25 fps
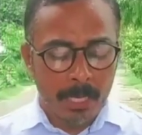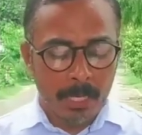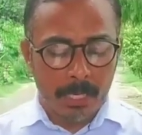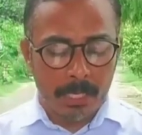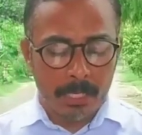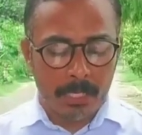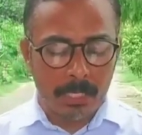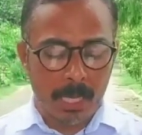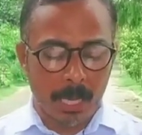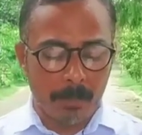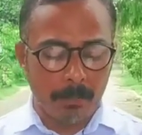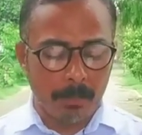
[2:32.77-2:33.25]

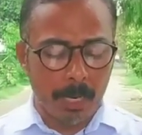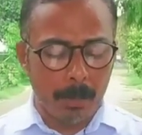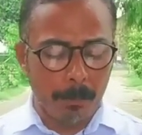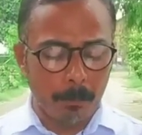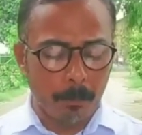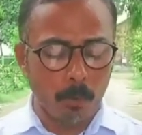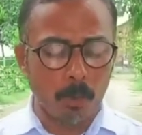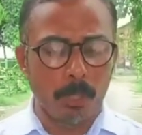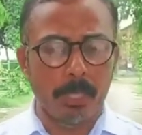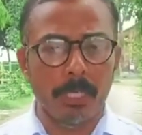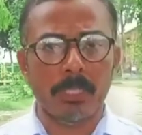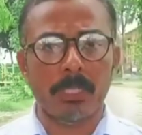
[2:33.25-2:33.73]
कि सांबा
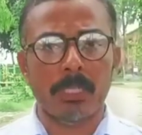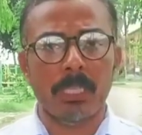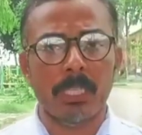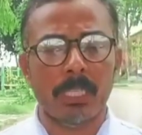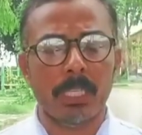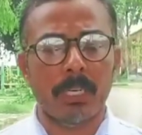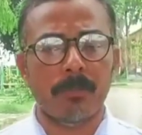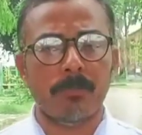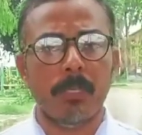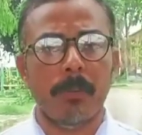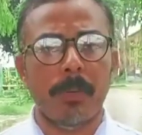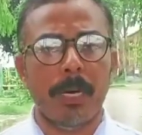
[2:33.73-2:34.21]
पुलिस की
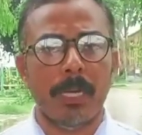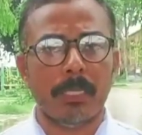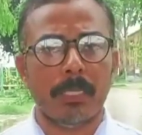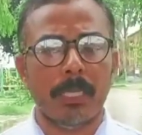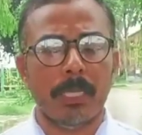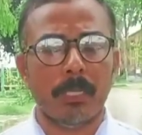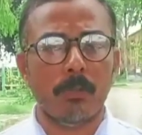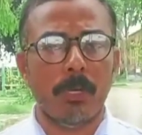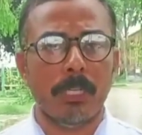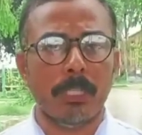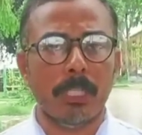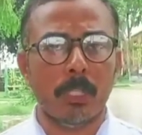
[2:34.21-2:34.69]
तरफ से बात
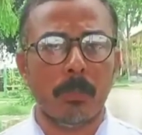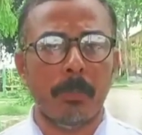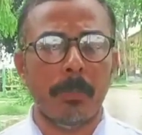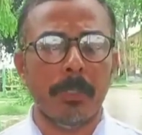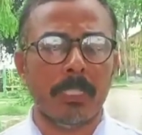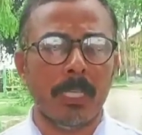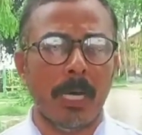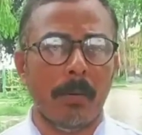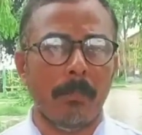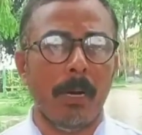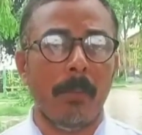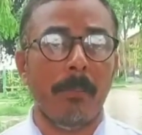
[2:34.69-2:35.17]
करें तो एस एस
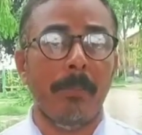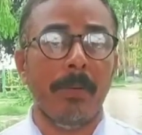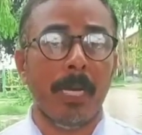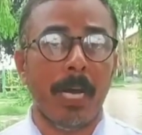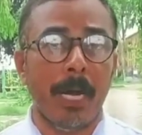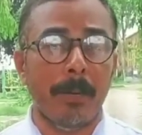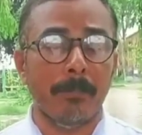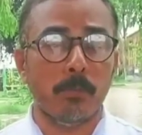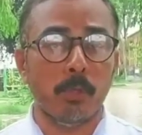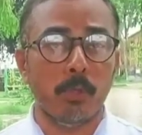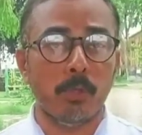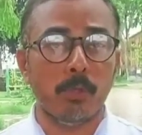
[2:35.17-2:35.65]
पी सांबा
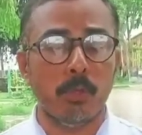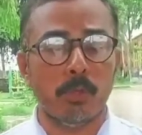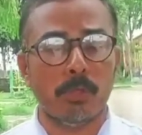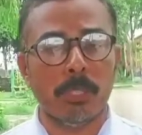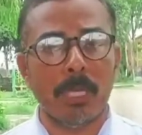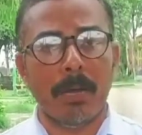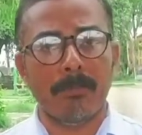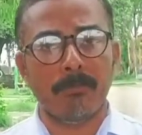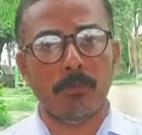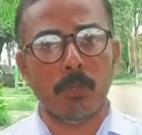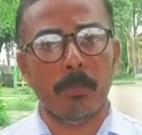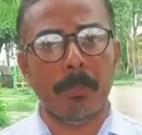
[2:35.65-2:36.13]
बेनाम तो जो
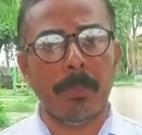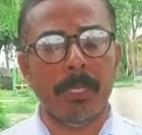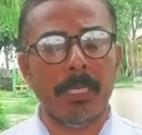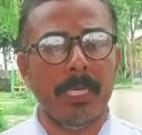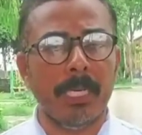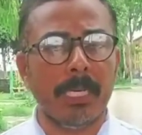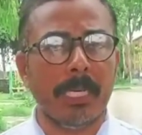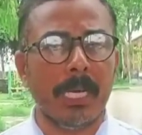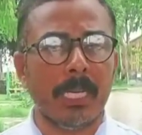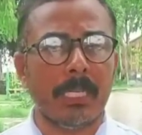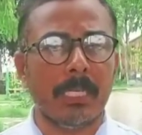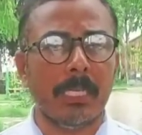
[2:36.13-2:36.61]
साफ तौर पर
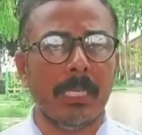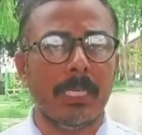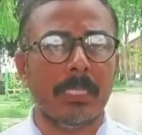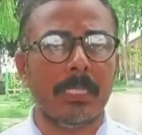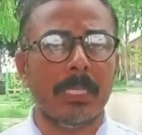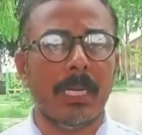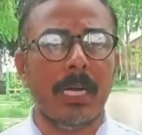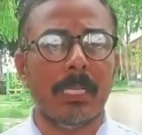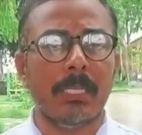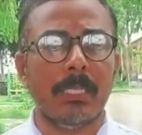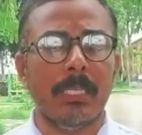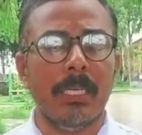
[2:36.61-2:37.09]
यह कहते
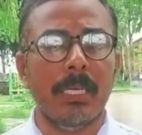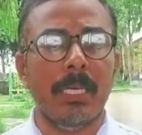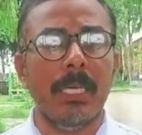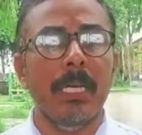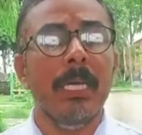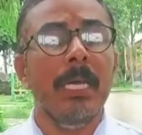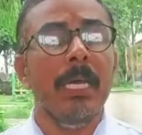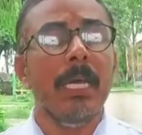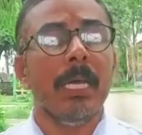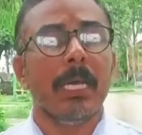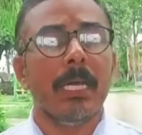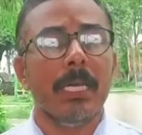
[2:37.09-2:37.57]
नजर आते हैं
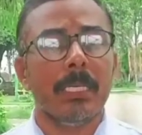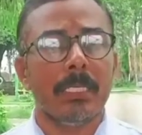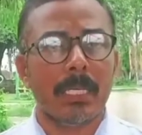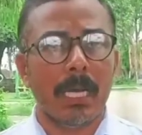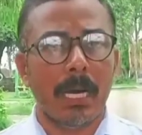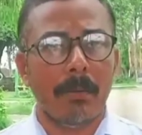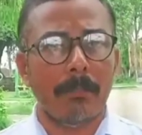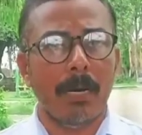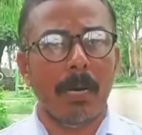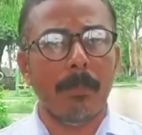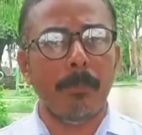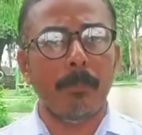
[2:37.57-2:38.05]
कि
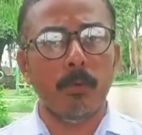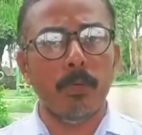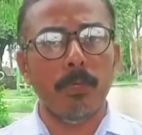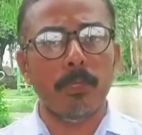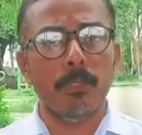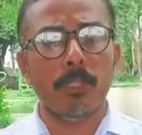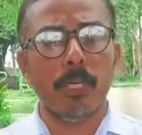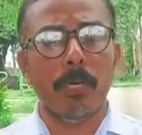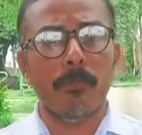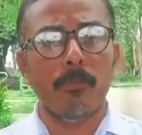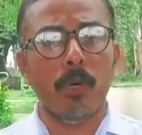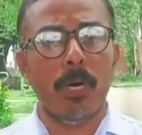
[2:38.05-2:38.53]
सांबा
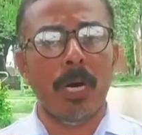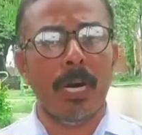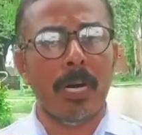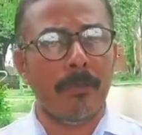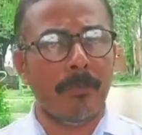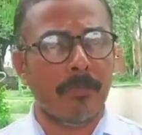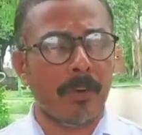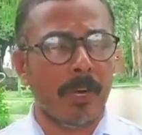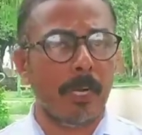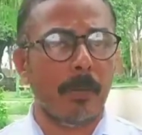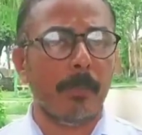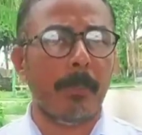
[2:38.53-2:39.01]
पुलिस जो है वो
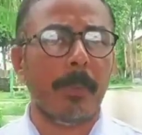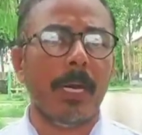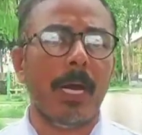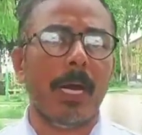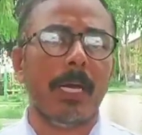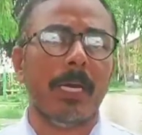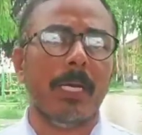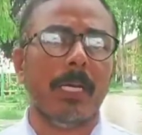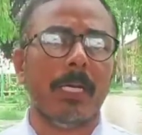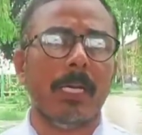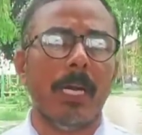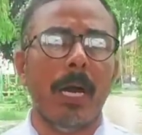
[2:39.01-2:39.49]
हर फ्रंट पर
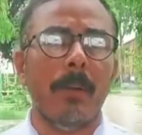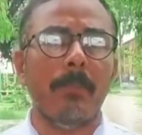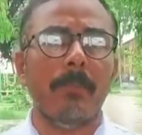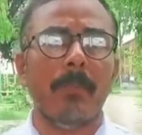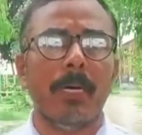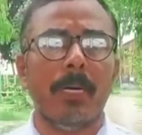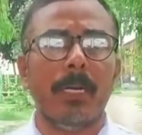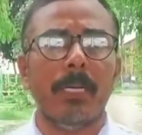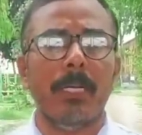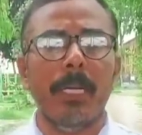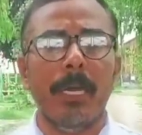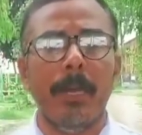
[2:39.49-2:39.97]
आकर काम
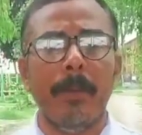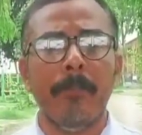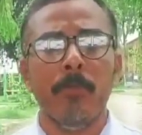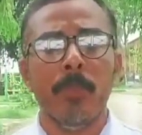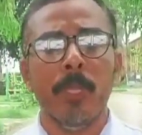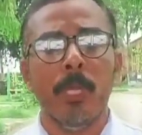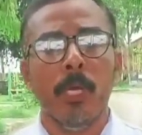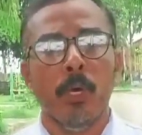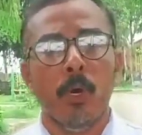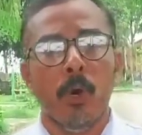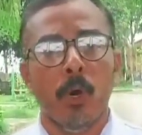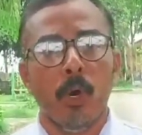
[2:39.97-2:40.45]
कर रही है
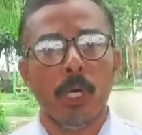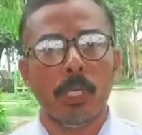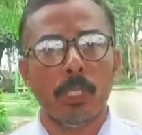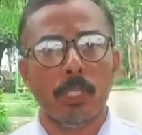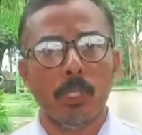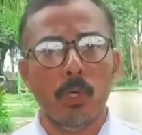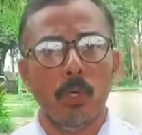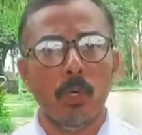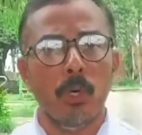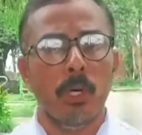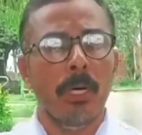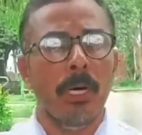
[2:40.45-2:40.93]
और
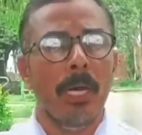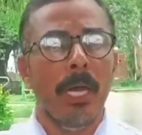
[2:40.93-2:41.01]
जो